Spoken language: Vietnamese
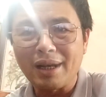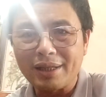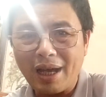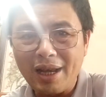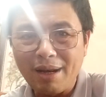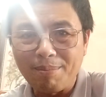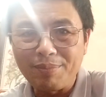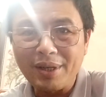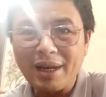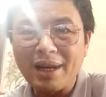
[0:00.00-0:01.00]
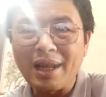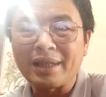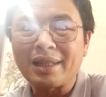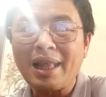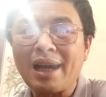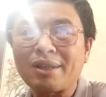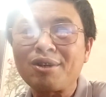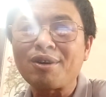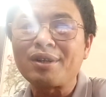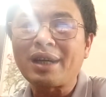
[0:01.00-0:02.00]
rất là sai lầm rất là lệch lạc
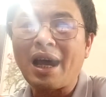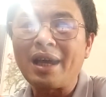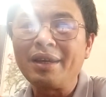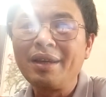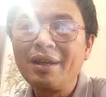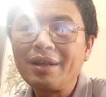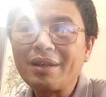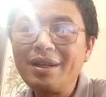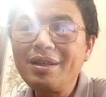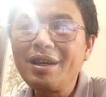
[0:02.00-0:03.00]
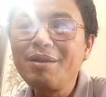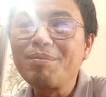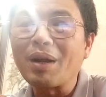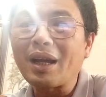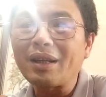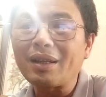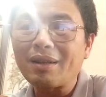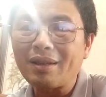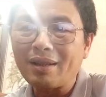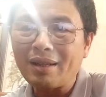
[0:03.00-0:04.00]
cho con cái định hình một cách
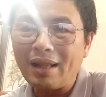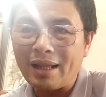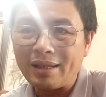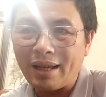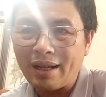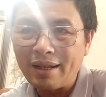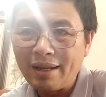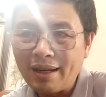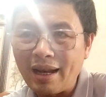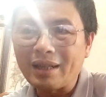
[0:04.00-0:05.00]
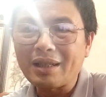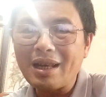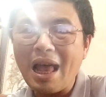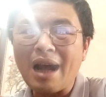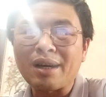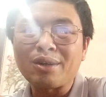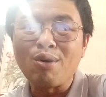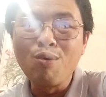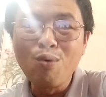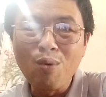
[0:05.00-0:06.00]
là gì ạ lệch lạc
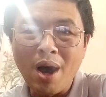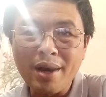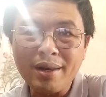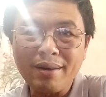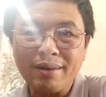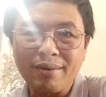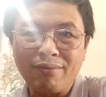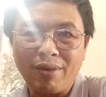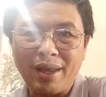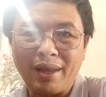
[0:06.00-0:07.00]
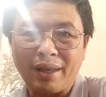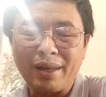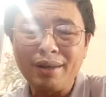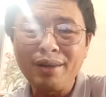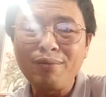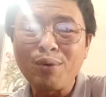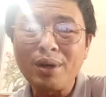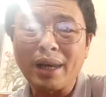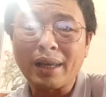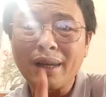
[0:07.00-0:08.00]
thù hận về cái nơi
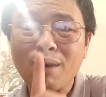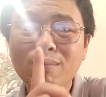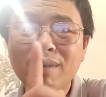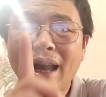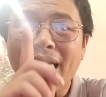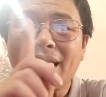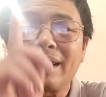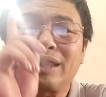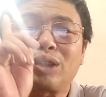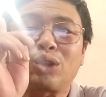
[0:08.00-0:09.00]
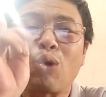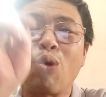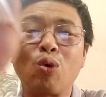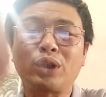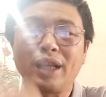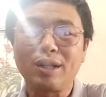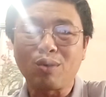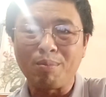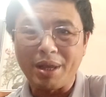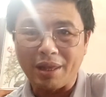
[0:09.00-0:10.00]
vốn là cái gốc gác cái tổ tiên
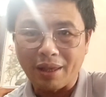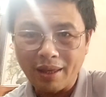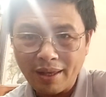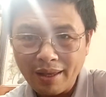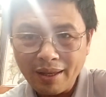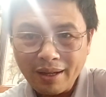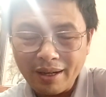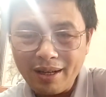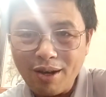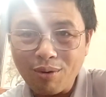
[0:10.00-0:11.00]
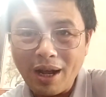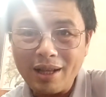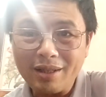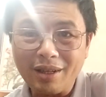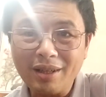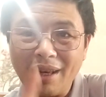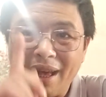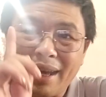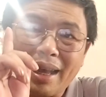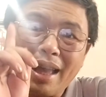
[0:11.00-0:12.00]
của mình cái điều này chính
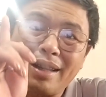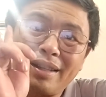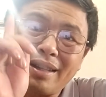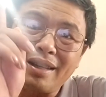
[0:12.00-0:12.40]
là cái